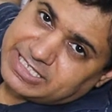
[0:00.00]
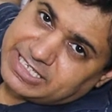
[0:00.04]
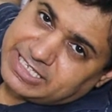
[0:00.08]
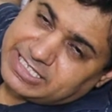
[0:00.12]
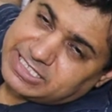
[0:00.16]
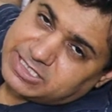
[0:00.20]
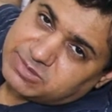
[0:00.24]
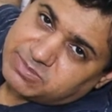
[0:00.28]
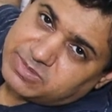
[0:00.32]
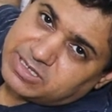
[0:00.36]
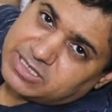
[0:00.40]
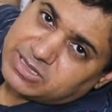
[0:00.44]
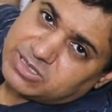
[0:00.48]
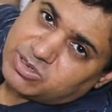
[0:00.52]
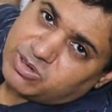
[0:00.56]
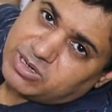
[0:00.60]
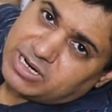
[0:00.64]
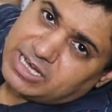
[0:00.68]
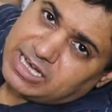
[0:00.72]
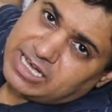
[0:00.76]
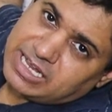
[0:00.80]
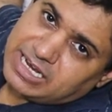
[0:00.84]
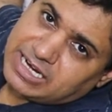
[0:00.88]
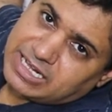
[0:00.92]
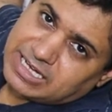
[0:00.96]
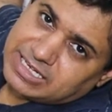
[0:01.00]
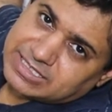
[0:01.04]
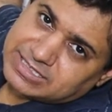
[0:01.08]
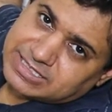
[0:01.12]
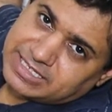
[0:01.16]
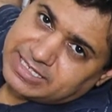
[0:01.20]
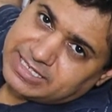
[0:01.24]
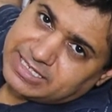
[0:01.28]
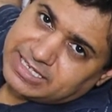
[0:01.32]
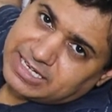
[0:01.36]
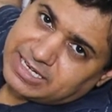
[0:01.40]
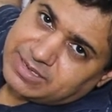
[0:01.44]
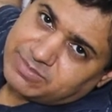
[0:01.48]
छः इंच में थोड़ा हल्का
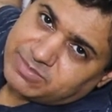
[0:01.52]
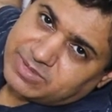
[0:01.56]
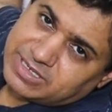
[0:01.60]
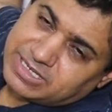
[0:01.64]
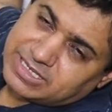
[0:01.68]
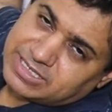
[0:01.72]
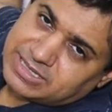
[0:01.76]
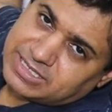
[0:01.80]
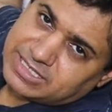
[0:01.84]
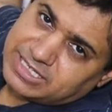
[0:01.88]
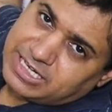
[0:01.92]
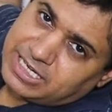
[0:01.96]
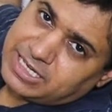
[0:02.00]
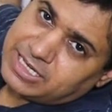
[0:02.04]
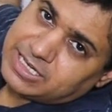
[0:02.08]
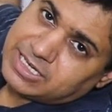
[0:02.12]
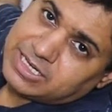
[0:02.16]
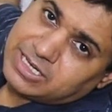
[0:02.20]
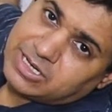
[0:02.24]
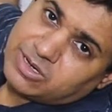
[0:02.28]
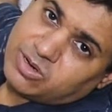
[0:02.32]
सा ही काम करती है